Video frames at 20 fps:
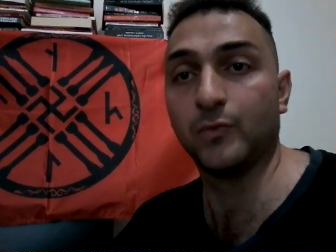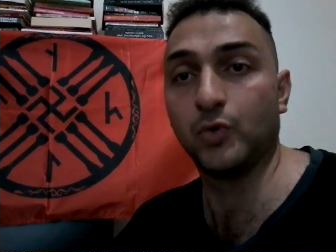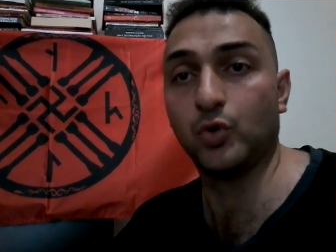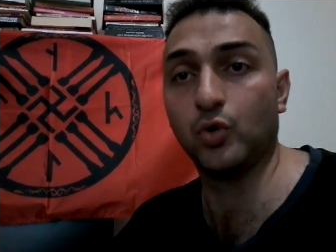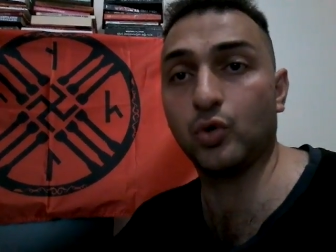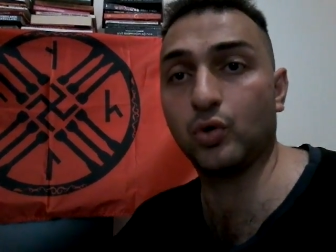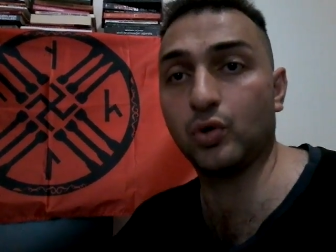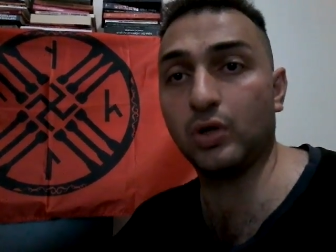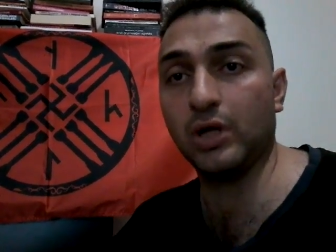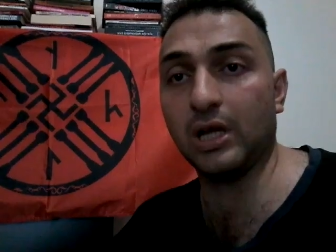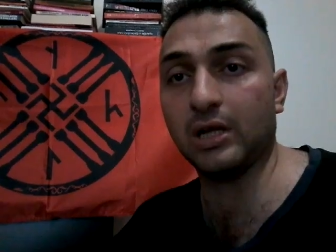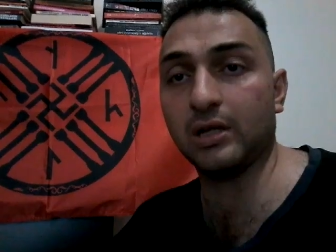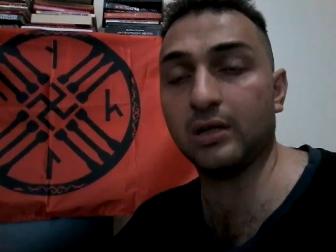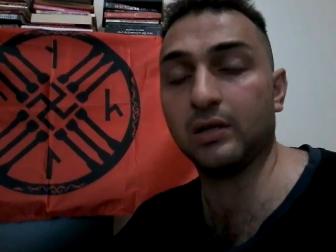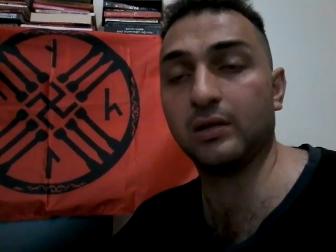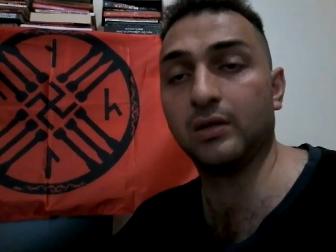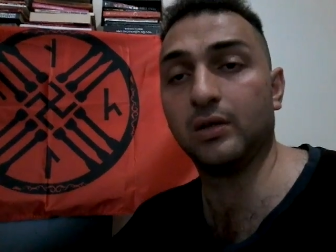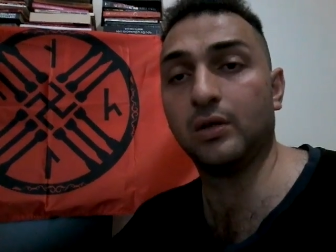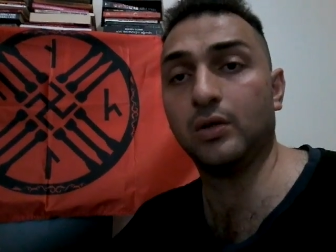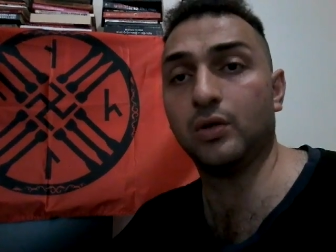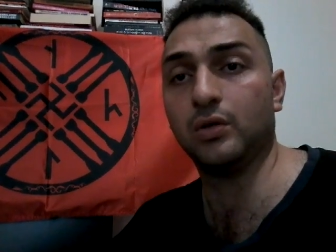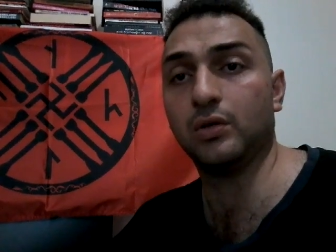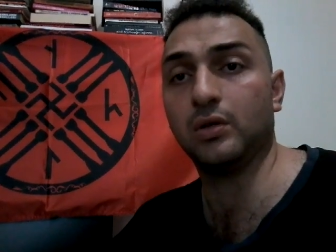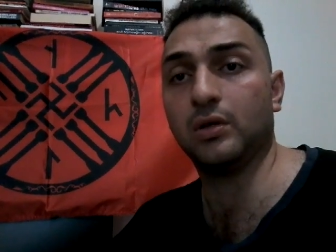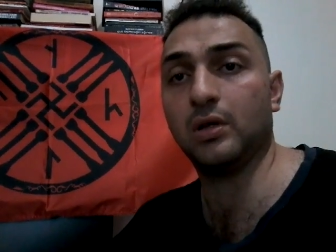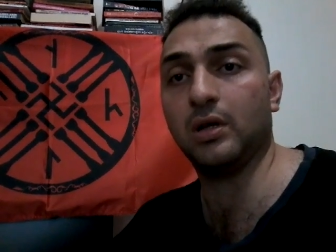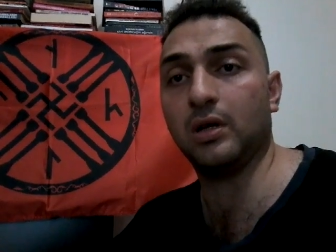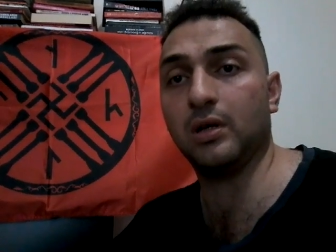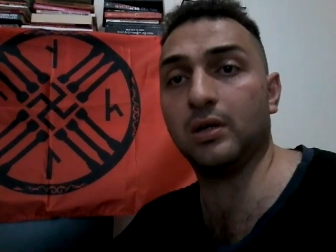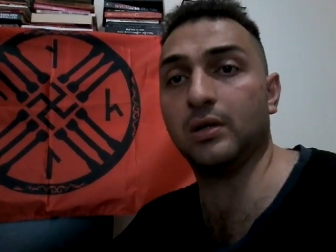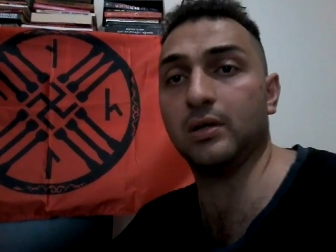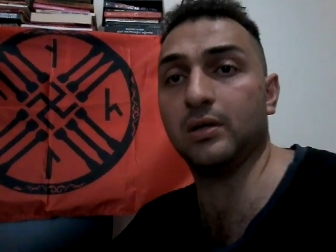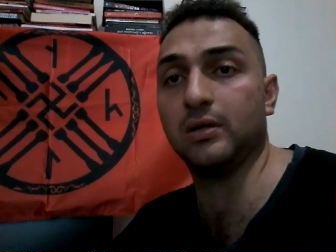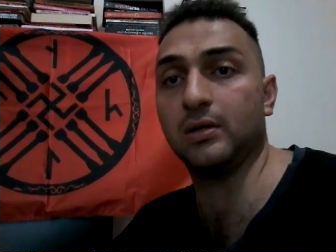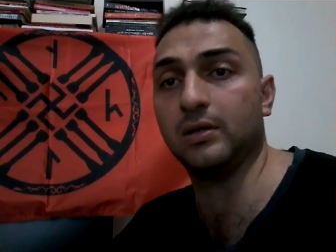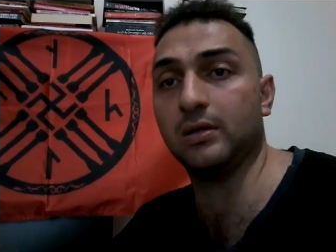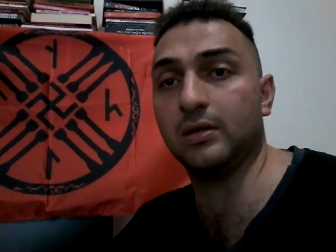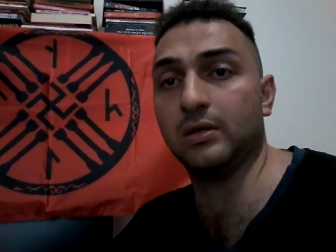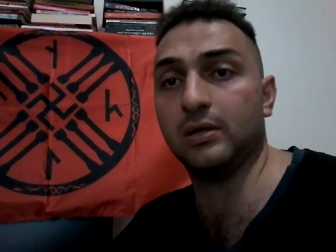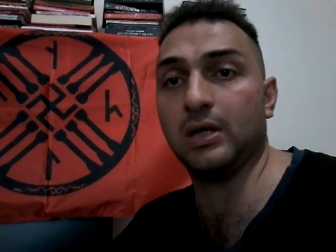Türkler e,
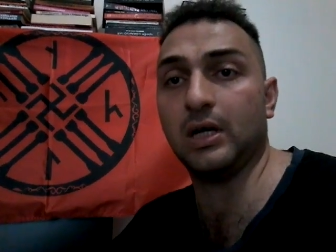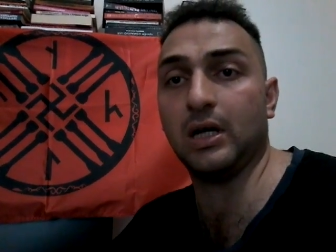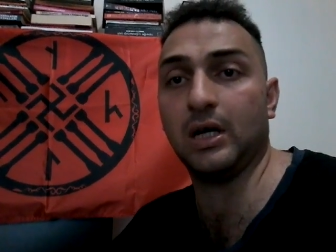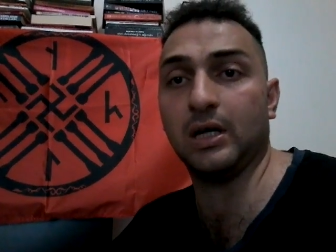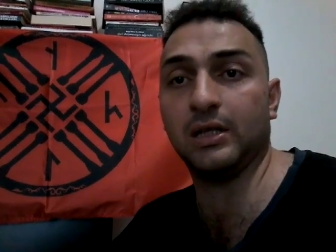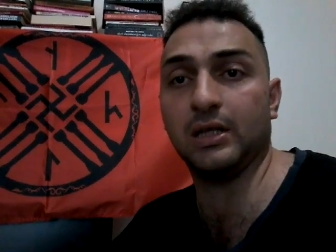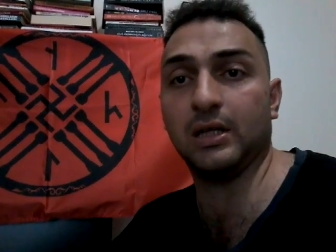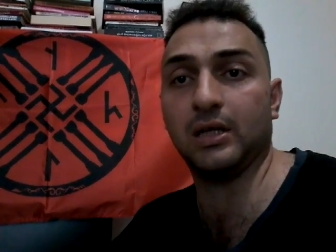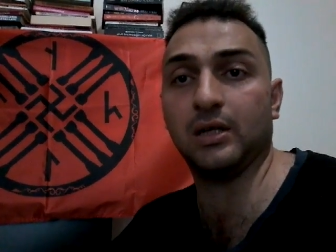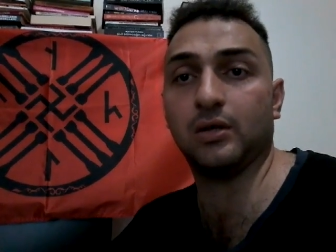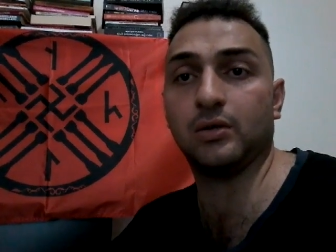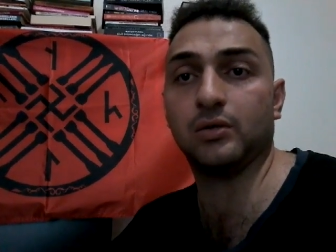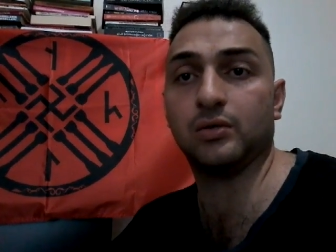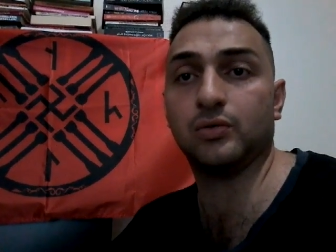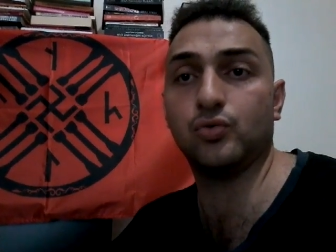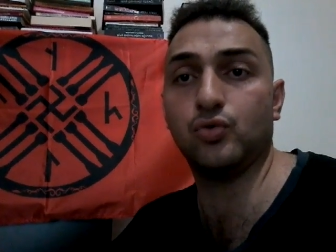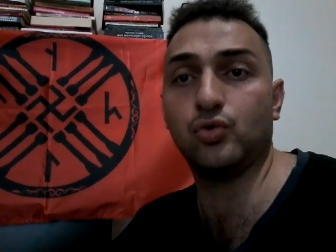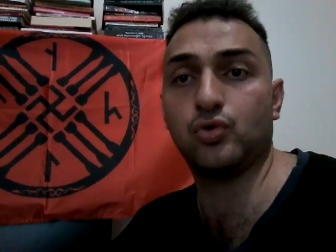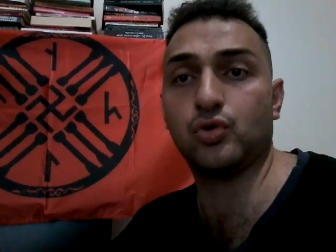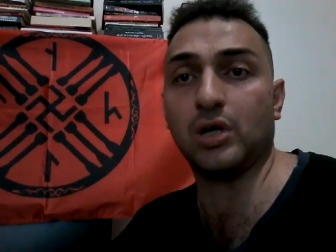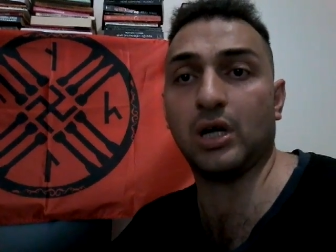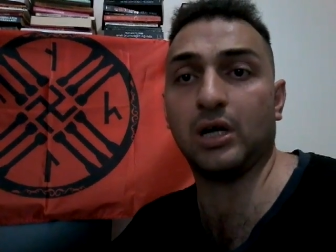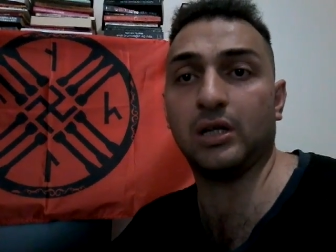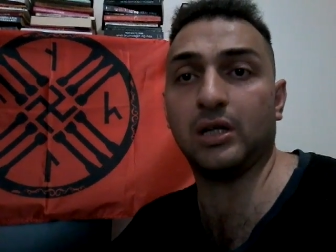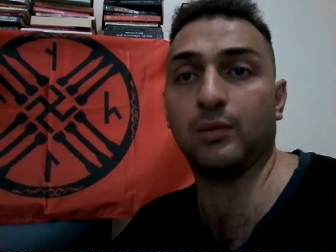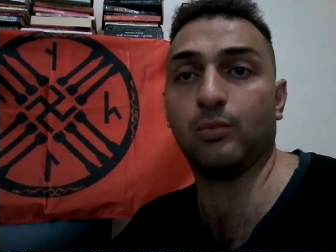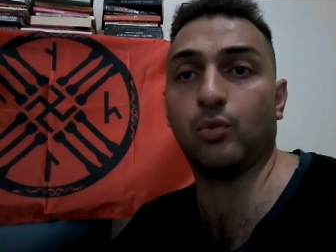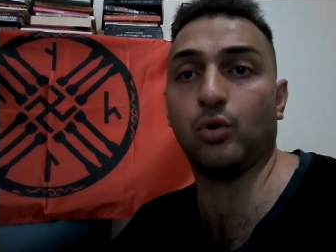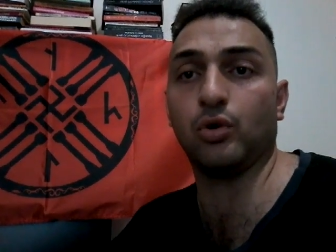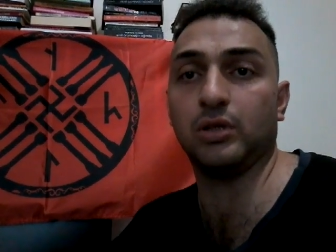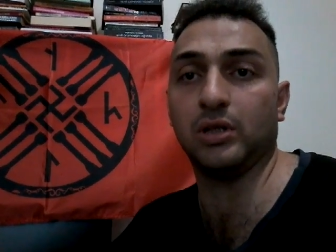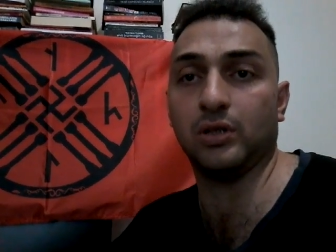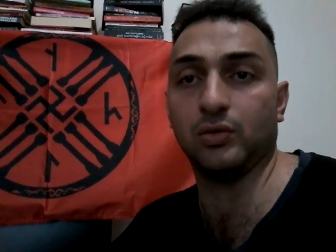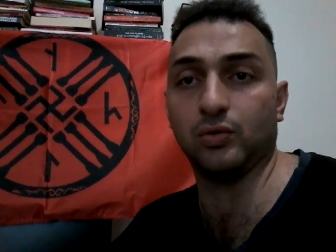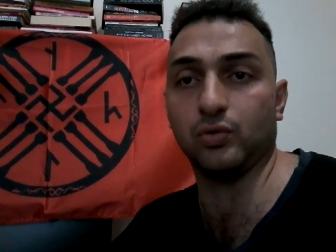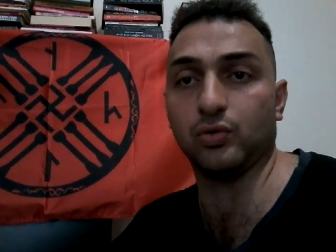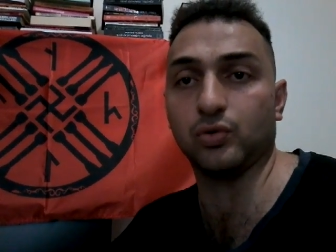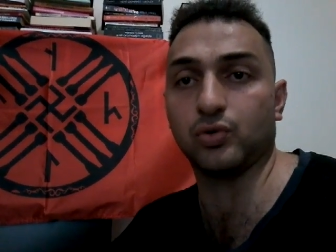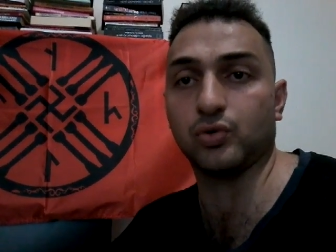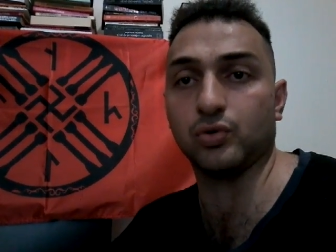ana üç ana boydan
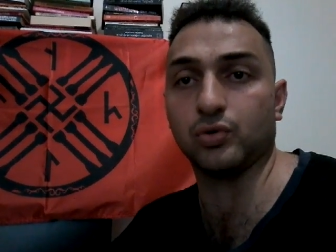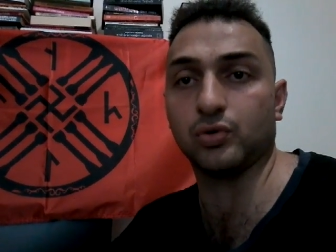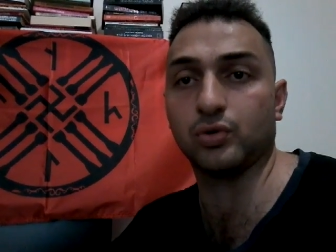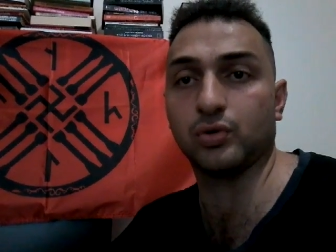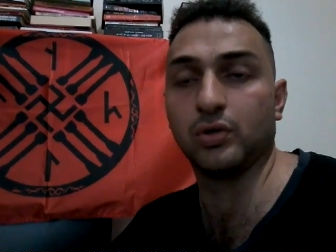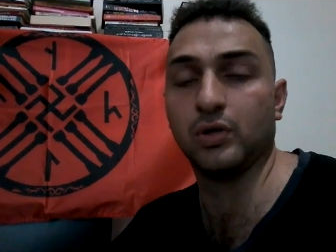oluşur.